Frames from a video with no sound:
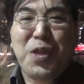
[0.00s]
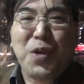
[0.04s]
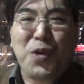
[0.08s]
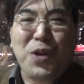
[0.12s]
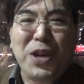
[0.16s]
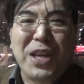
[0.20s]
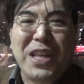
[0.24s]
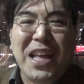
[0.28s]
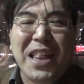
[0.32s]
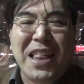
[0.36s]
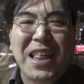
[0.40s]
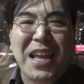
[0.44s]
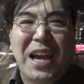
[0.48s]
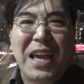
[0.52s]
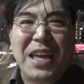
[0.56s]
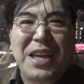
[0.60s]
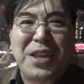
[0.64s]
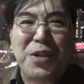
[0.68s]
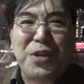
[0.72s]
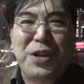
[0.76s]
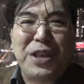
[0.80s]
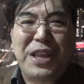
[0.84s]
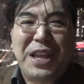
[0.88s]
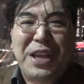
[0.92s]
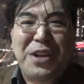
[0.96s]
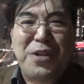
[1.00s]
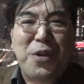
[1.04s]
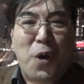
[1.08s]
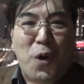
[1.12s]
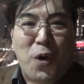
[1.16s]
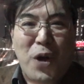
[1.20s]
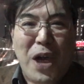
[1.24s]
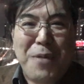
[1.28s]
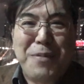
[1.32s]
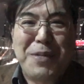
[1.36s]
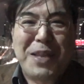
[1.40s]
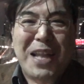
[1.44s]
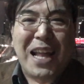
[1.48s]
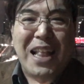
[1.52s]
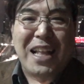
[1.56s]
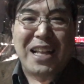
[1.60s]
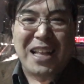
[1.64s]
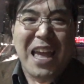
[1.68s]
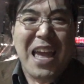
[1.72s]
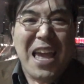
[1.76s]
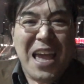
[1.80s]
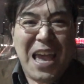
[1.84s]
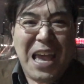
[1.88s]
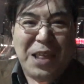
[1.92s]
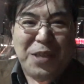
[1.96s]
そこになぜか1人でいる俺みたいな
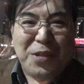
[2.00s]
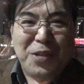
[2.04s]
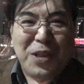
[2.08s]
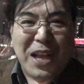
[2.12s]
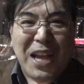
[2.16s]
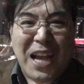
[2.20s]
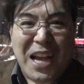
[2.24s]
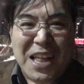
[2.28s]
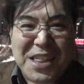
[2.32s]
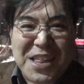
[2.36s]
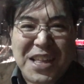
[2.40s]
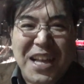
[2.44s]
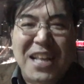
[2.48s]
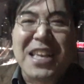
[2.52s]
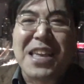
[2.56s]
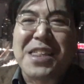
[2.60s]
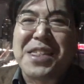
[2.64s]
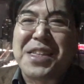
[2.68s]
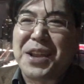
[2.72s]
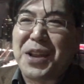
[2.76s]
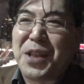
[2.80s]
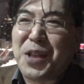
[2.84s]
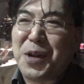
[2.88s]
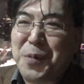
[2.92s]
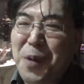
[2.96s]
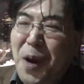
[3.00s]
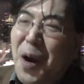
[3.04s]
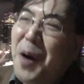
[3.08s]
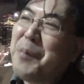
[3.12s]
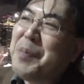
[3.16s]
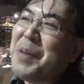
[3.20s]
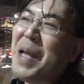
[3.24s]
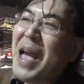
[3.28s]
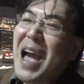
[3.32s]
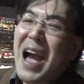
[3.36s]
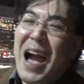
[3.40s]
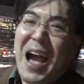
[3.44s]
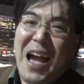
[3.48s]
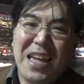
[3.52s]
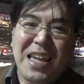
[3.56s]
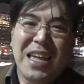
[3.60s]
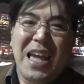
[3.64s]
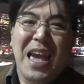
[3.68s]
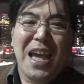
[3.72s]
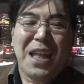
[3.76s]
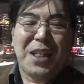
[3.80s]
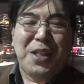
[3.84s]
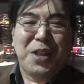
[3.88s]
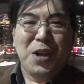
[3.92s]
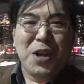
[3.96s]
ね、えー、そんな感じなんですけれどもはい、
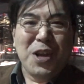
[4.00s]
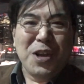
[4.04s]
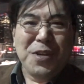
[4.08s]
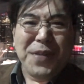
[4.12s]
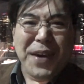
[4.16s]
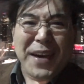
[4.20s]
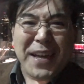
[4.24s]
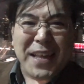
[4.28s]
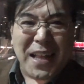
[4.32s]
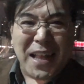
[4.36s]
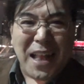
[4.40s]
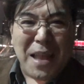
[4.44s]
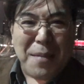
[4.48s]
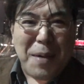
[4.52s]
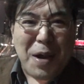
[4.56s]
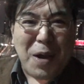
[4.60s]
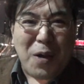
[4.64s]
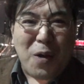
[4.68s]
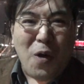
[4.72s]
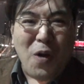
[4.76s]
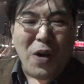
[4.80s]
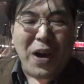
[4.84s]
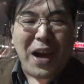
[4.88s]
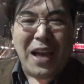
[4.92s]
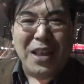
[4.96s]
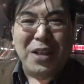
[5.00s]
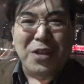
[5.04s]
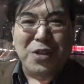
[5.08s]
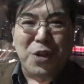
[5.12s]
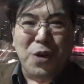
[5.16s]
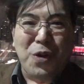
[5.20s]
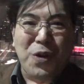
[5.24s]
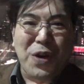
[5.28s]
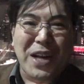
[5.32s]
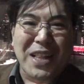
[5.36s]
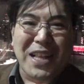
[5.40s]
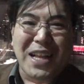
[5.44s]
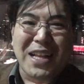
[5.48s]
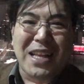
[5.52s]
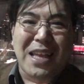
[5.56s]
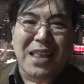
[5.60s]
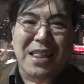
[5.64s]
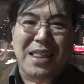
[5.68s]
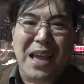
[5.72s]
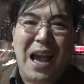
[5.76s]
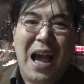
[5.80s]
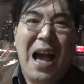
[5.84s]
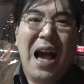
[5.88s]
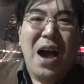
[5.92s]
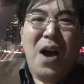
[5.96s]
えー、というわけでね、まあ、今回の動画なんで
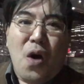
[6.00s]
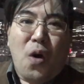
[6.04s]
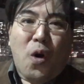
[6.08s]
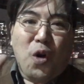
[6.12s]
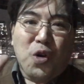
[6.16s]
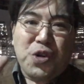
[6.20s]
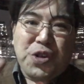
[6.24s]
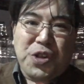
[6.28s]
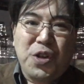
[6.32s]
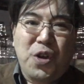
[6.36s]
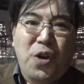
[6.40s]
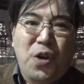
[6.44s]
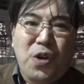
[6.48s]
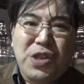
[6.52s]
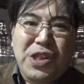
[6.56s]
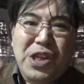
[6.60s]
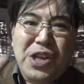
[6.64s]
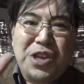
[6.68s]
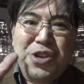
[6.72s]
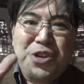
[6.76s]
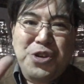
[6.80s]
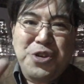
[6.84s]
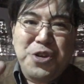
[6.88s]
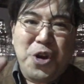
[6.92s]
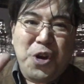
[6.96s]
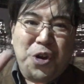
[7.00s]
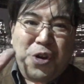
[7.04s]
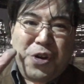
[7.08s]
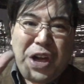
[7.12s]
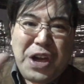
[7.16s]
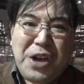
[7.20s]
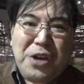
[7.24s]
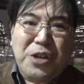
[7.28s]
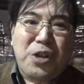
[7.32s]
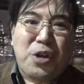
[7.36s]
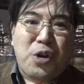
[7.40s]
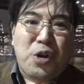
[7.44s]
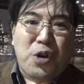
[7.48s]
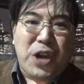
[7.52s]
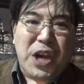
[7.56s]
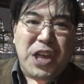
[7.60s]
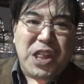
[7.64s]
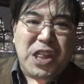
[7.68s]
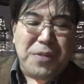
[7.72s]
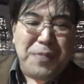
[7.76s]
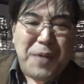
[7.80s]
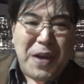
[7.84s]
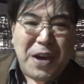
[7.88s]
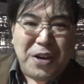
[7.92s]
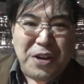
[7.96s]
すが星の王子ニューヨークへ行くのロケ
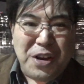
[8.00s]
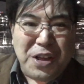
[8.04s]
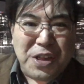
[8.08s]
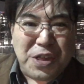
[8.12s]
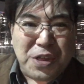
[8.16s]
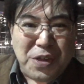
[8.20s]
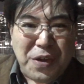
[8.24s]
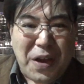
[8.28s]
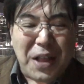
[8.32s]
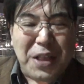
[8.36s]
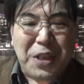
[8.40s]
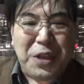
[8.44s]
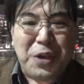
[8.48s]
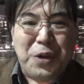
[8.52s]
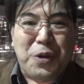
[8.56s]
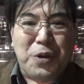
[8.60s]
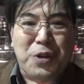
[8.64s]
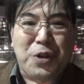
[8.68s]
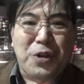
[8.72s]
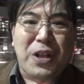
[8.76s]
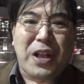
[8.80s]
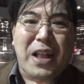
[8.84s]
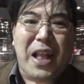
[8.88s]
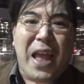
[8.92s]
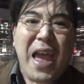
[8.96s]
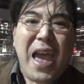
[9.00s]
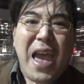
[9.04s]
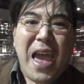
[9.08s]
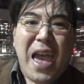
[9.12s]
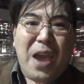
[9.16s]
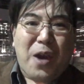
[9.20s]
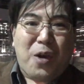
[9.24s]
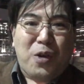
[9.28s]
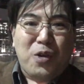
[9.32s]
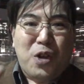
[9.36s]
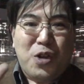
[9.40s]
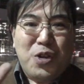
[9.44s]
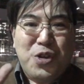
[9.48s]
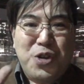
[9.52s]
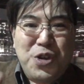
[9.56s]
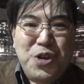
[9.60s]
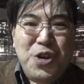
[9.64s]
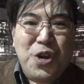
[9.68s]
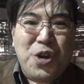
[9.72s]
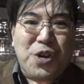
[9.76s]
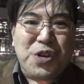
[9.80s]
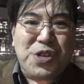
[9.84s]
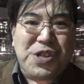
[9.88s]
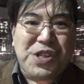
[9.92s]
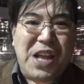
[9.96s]
地巡りツアーということでね、えこの
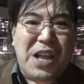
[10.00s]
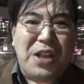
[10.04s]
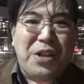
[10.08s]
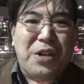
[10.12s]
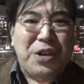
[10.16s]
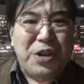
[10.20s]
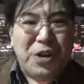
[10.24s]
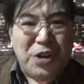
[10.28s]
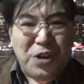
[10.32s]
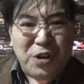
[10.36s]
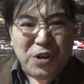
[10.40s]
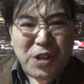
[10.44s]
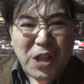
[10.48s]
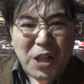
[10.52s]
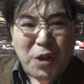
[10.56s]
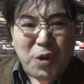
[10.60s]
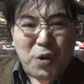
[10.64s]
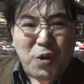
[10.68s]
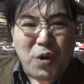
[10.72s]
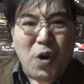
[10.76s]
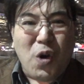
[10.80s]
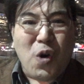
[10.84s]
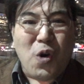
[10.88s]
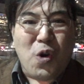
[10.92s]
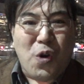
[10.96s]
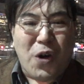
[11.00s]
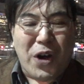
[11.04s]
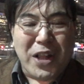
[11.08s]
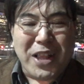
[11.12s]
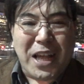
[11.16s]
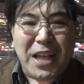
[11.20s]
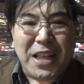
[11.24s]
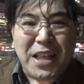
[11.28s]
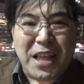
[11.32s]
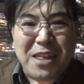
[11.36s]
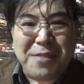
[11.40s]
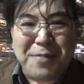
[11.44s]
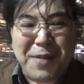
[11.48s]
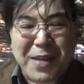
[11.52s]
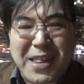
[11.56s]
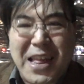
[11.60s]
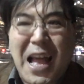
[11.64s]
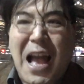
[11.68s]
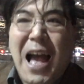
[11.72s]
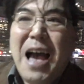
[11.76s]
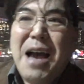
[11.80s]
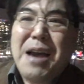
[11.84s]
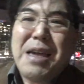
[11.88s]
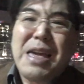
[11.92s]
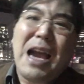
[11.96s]
ニューヨーク市内のいろいろなところをご案内いたしまし
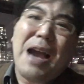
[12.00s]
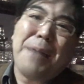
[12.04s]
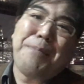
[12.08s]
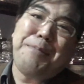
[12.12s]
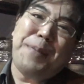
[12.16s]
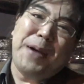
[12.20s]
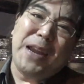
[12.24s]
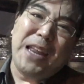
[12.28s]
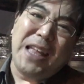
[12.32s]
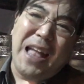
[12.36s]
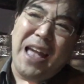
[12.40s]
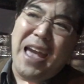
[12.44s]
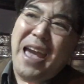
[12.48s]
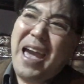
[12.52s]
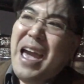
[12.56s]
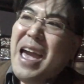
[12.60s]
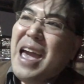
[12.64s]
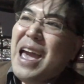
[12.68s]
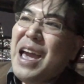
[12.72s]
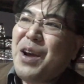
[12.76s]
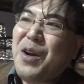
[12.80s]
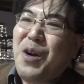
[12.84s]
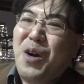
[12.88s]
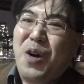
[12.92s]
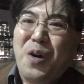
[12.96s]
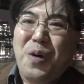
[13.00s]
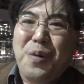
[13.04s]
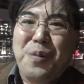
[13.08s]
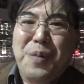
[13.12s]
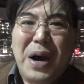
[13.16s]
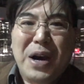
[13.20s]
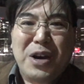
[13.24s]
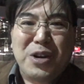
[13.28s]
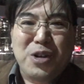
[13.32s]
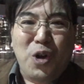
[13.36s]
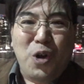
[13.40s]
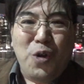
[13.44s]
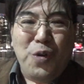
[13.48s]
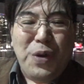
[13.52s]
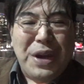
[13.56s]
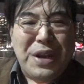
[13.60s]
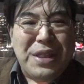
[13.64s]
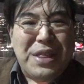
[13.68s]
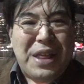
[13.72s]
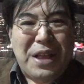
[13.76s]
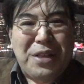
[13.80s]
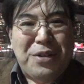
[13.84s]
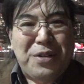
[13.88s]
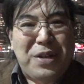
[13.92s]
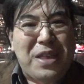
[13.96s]
たやっぱりねこうマクドウェル
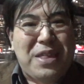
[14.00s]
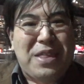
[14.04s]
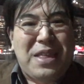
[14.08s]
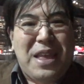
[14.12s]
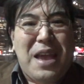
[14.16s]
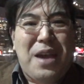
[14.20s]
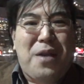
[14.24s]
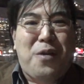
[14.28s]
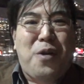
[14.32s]
さんのですね